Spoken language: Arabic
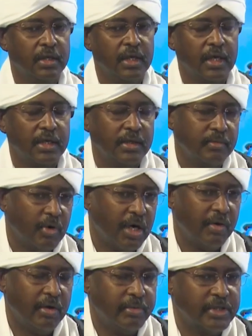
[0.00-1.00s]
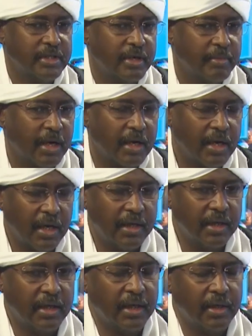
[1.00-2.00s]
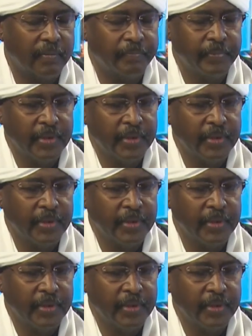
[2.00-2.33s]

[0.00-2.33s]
يعني محاولة بس للبقاء على